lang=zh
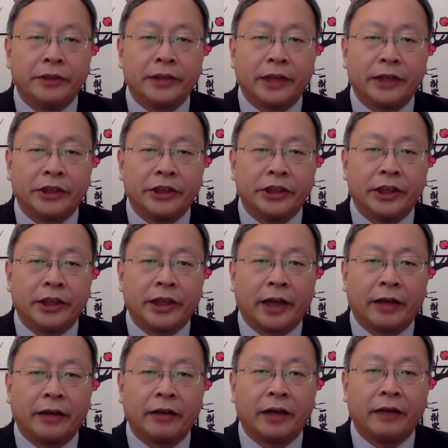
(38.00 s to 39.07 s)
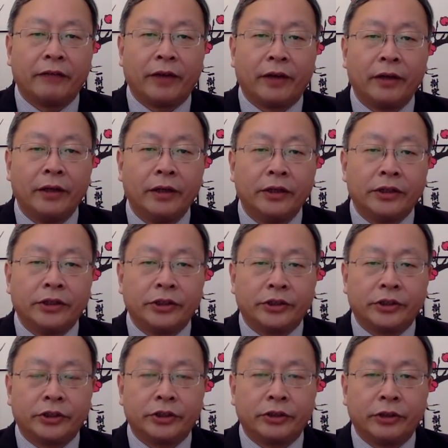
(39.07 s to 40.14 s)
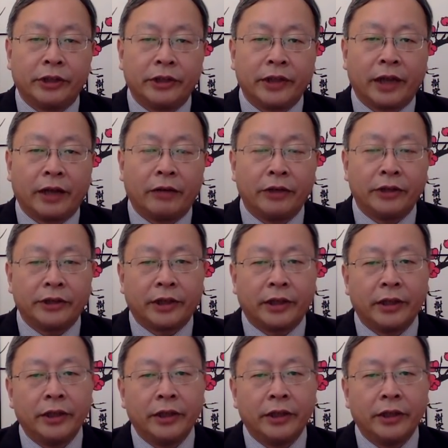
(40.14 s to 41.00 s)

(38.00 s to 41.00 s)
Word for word: 在纪念改革开放四十周年大会上